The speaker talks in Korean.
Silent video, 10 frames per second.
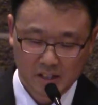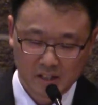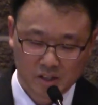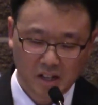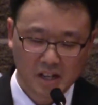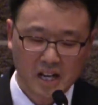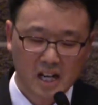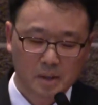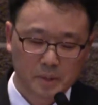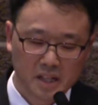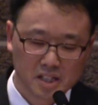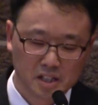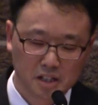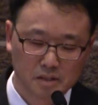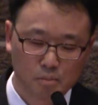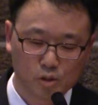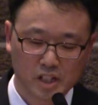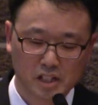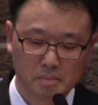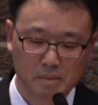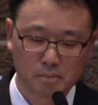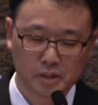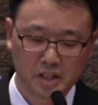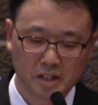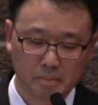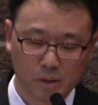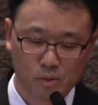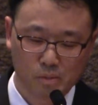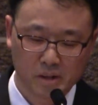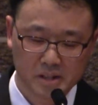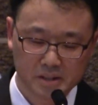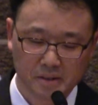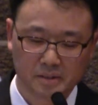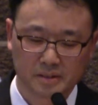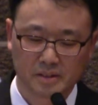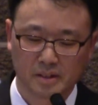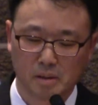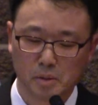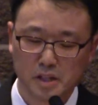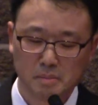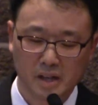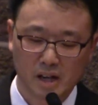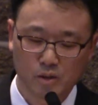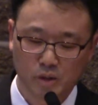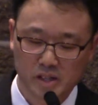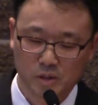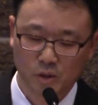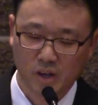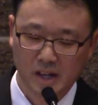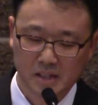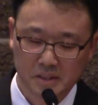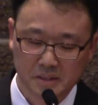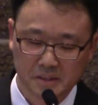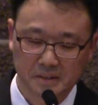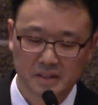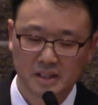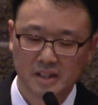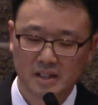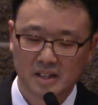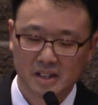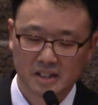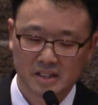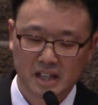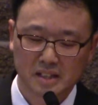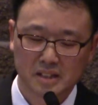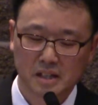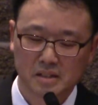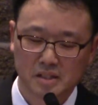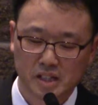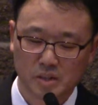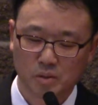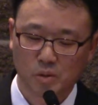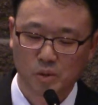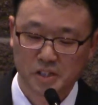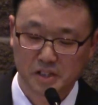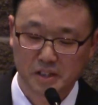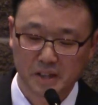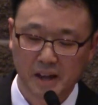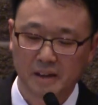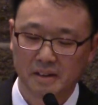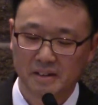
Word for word: 저랑 가깝게 지내는 목사님 한 분이 밴쿠버에서 어머님이 한국에서 돌아가셔서 장례를 치르고 오셨는데